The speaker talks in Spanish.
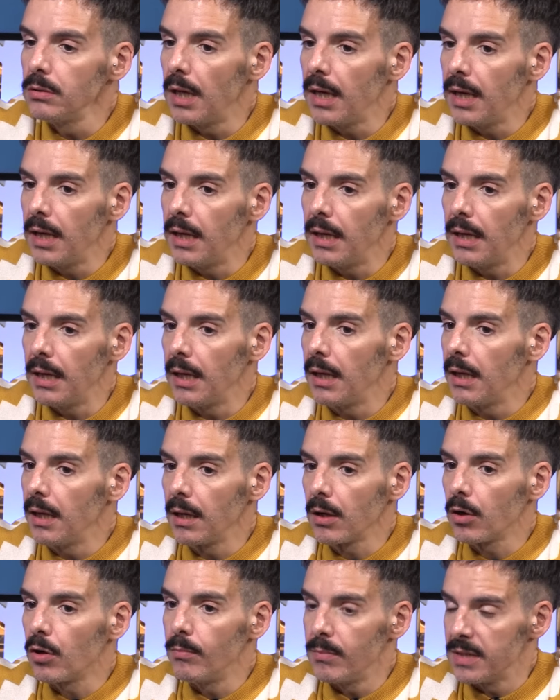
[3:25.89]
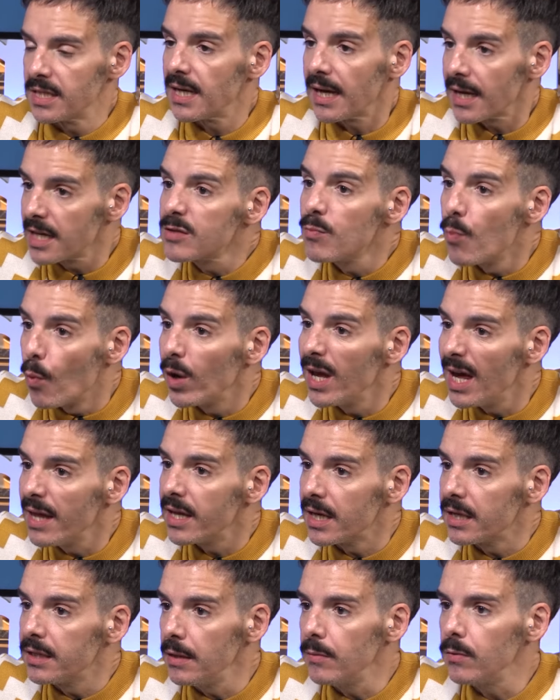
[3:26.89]
eh, con, mensajes muy
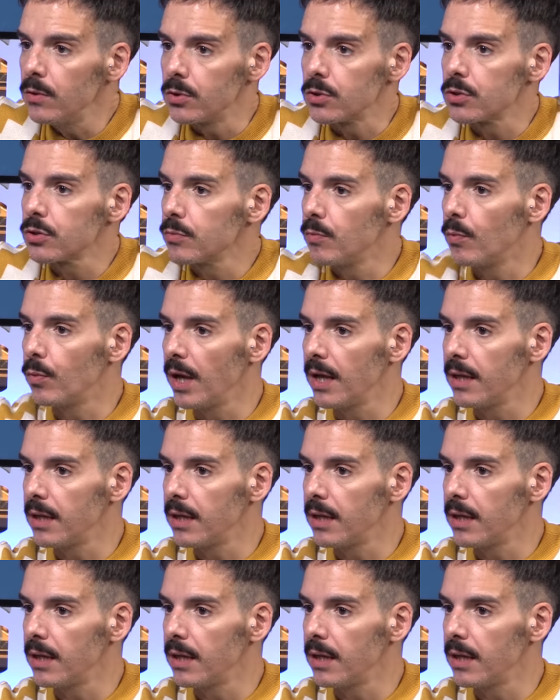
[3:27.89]
adictivos, muy